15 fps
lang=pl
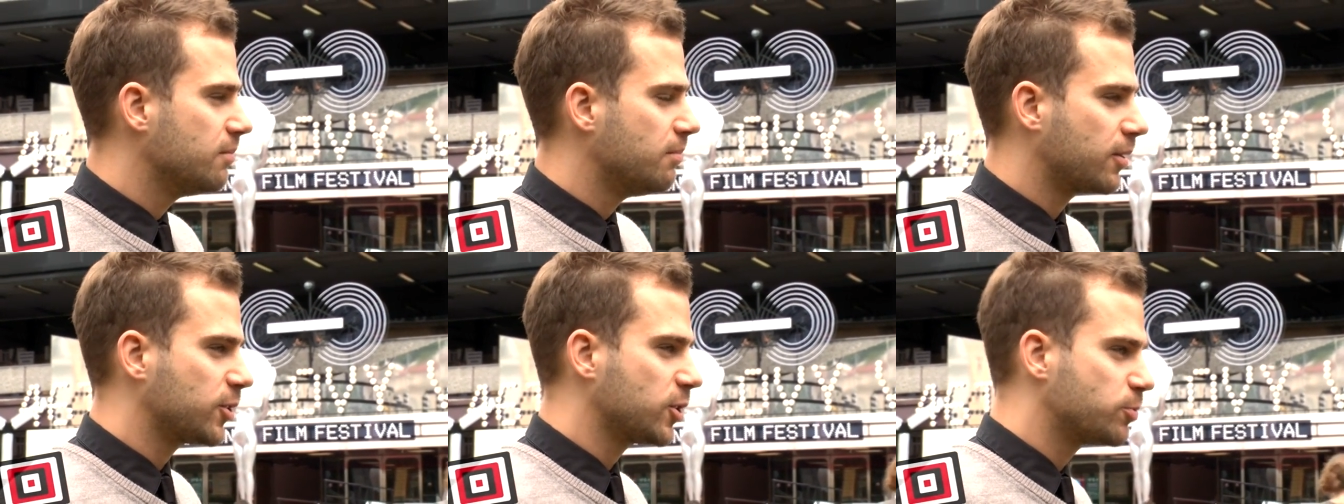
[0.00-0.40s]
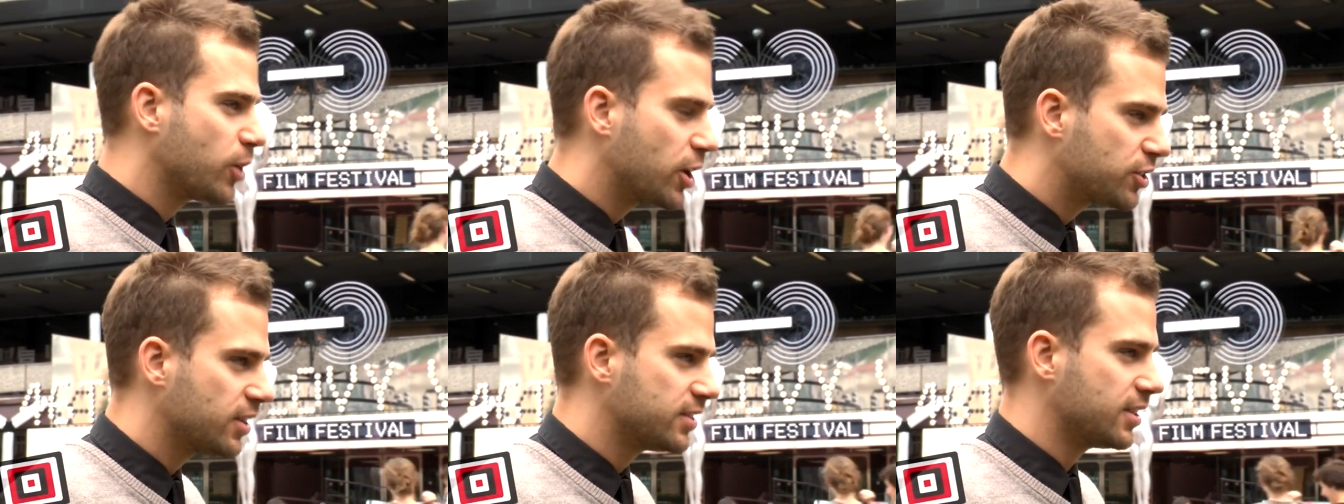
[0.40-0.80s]
bardzo
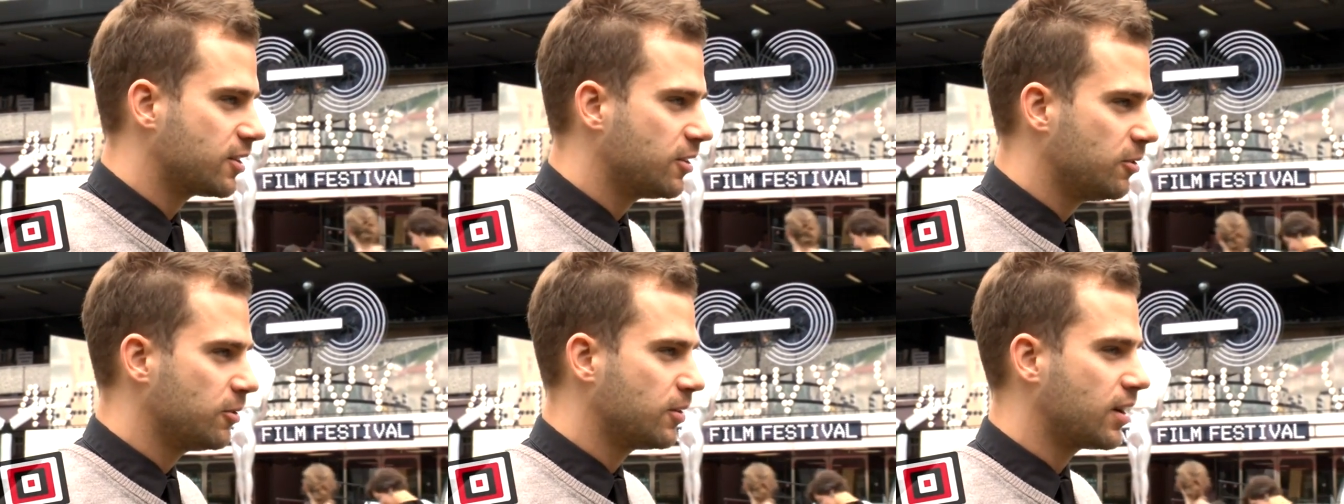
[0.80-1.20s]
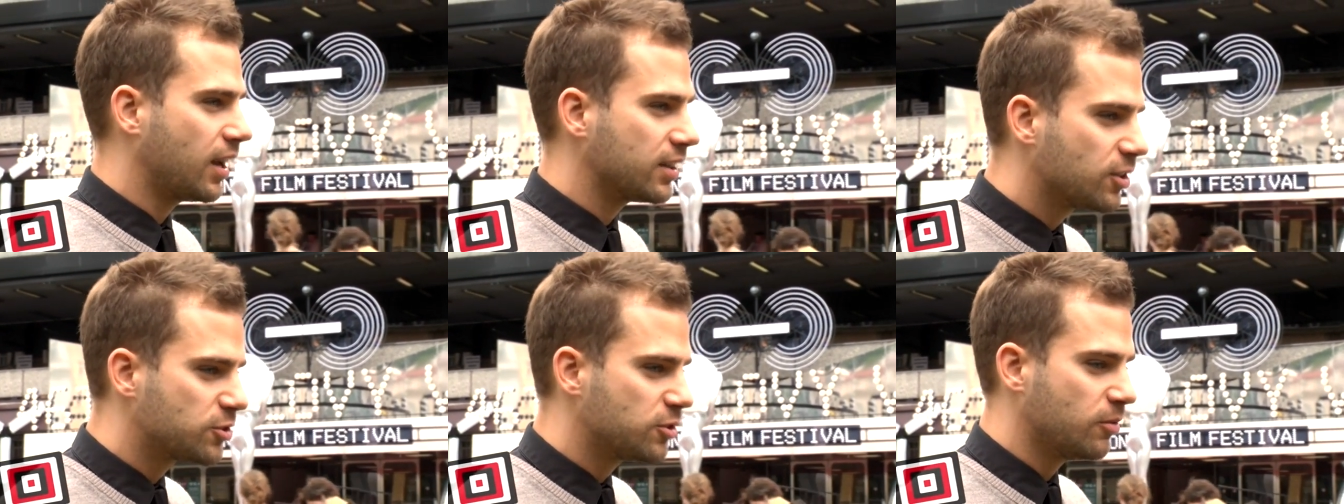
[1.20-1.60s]
sprzeczne z taką
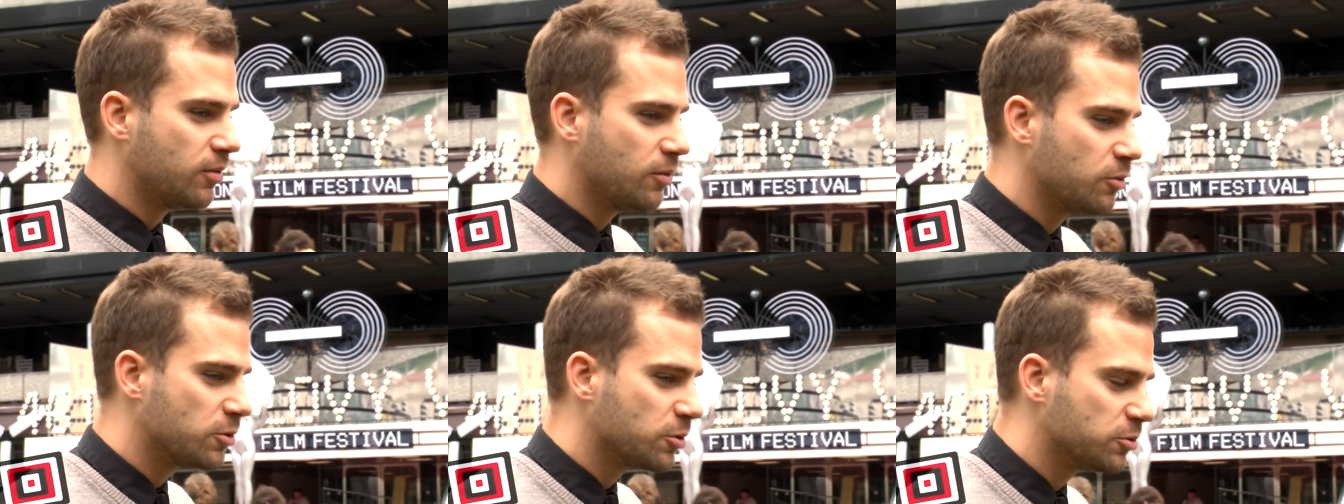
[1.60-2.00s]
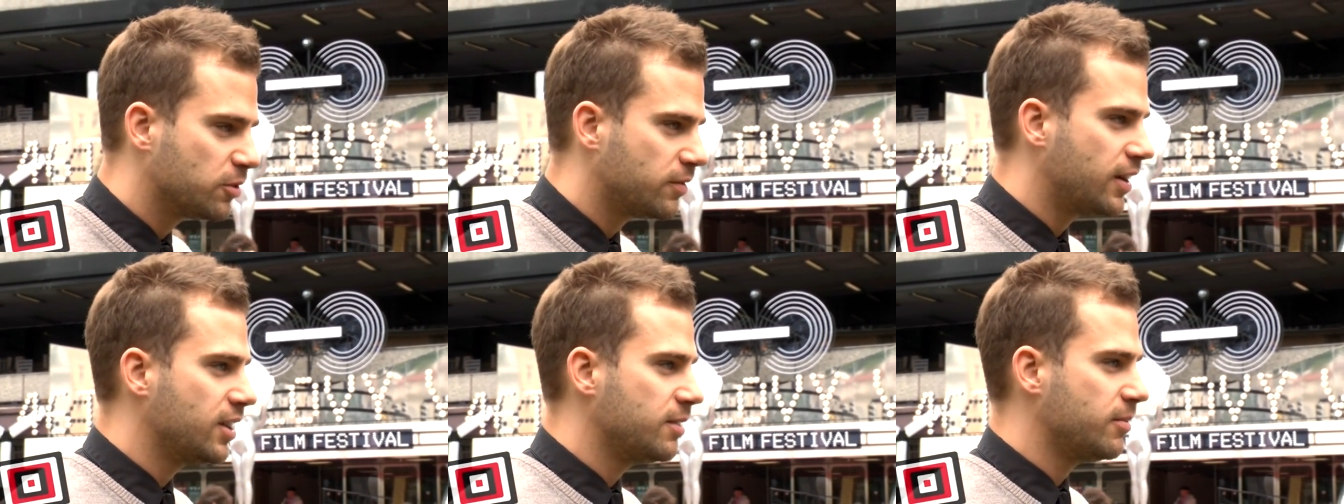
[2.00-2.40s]
klasyczną, no,
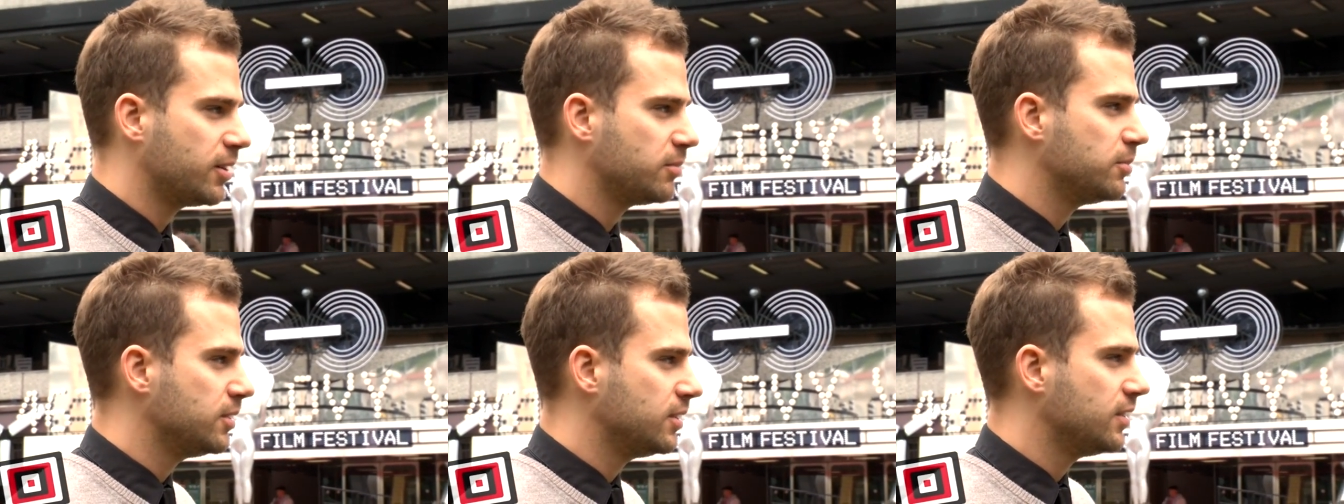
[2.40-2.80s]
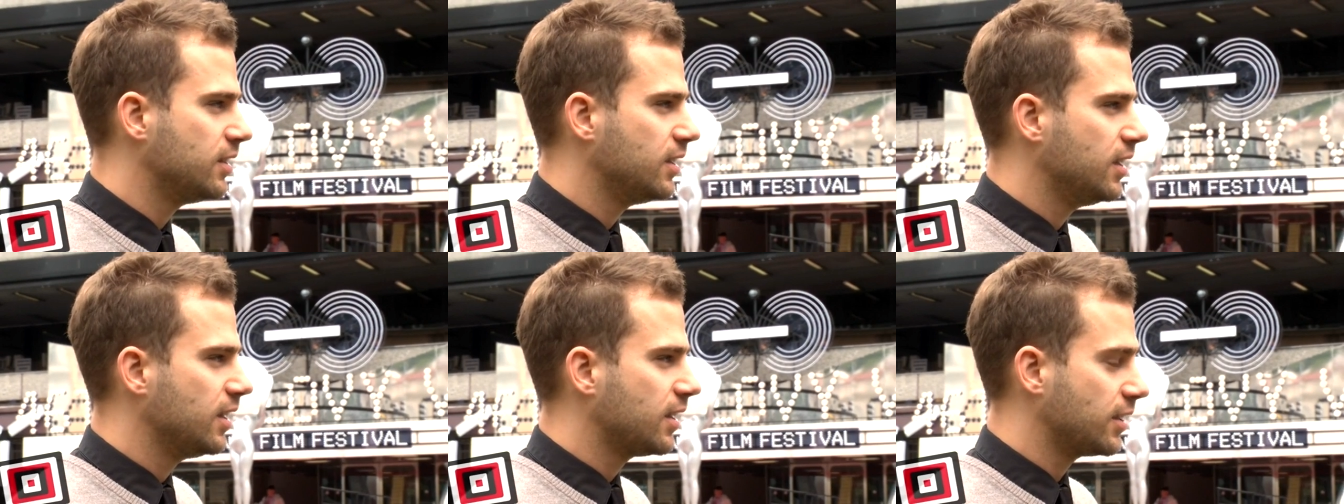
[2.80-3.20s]
ugruntowanym jakby
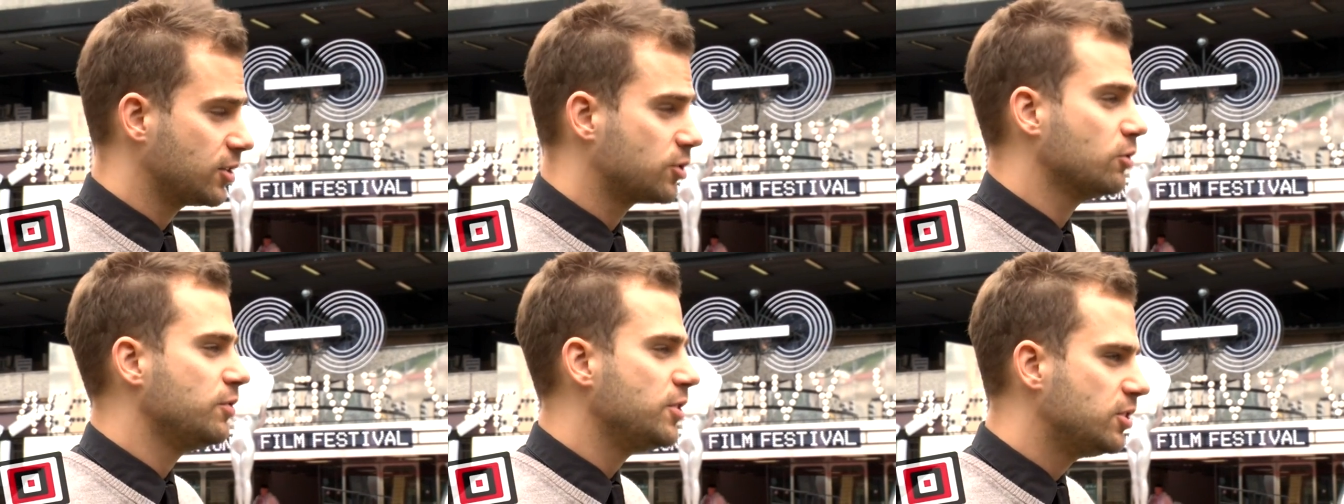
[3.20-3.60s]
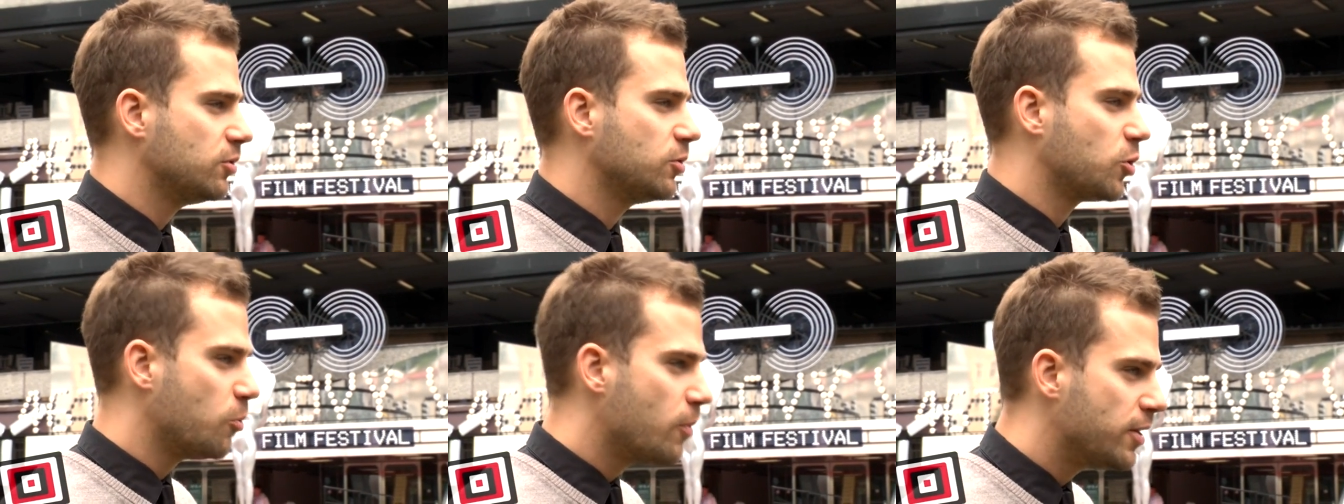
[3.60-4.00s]
klasyczną wizją
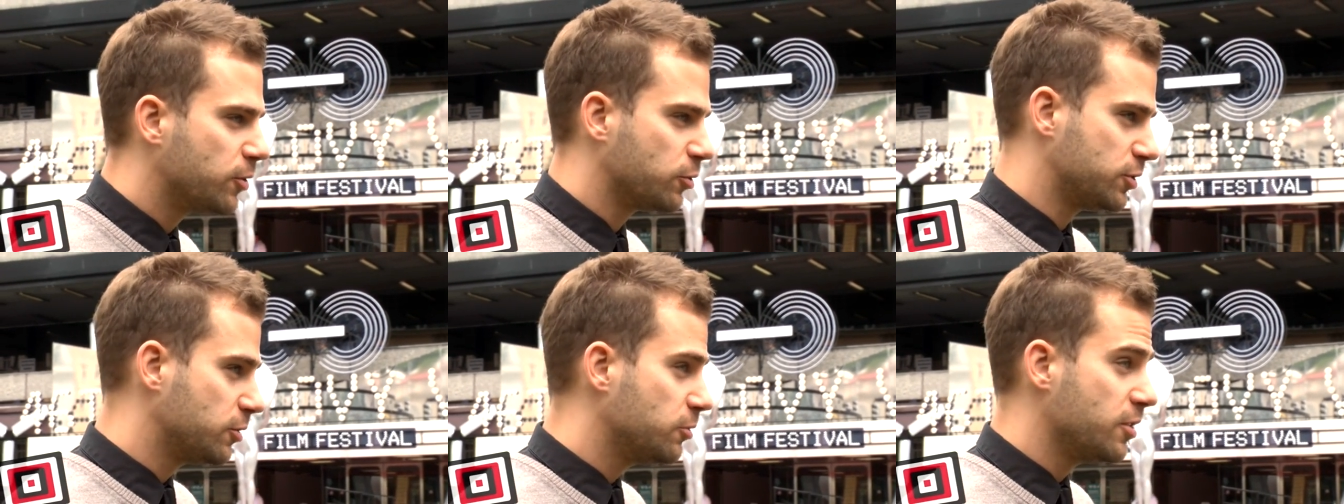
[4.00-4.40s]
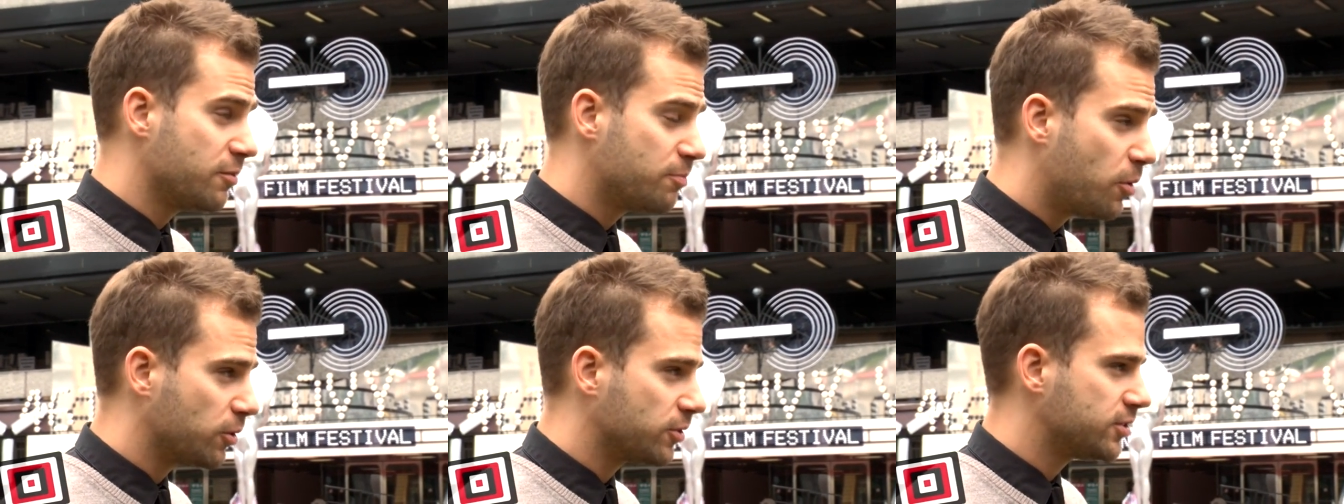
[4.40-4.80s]
dokumentów, szczególnie w
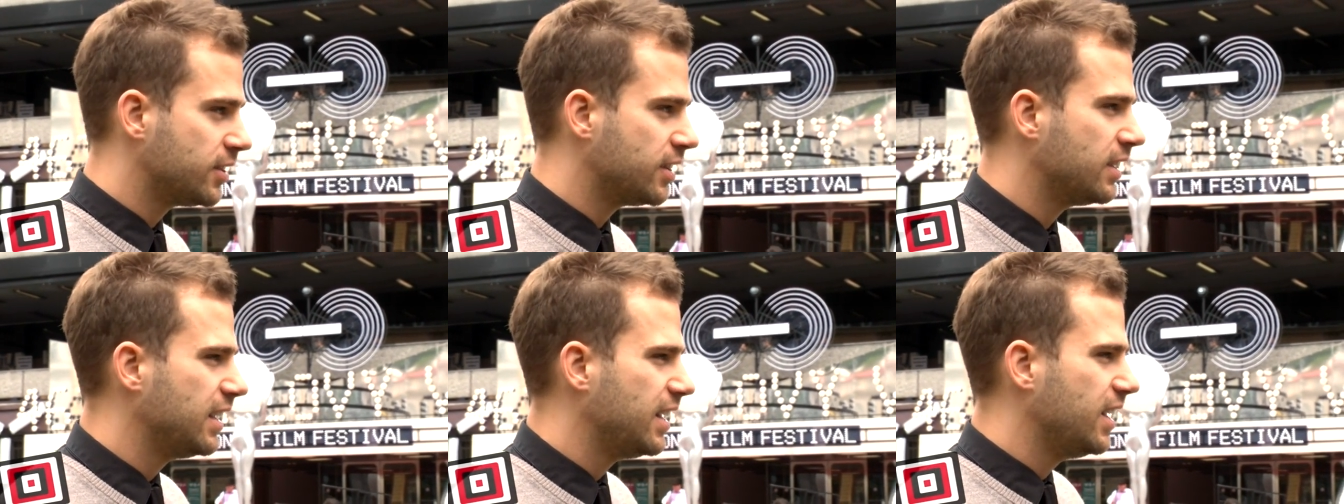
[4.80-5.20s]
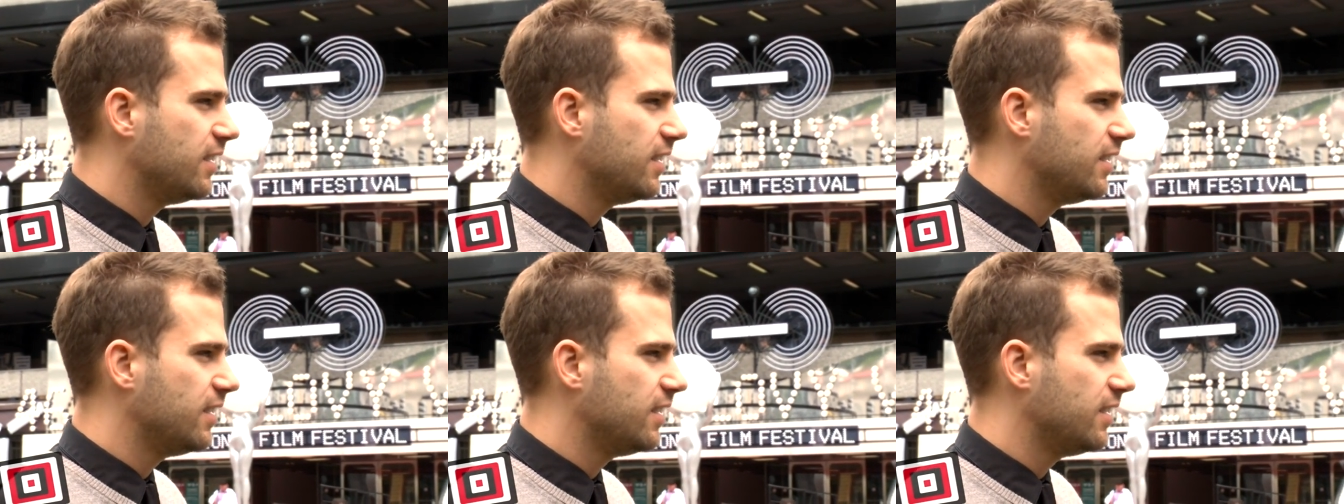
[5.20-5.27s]
Polsce.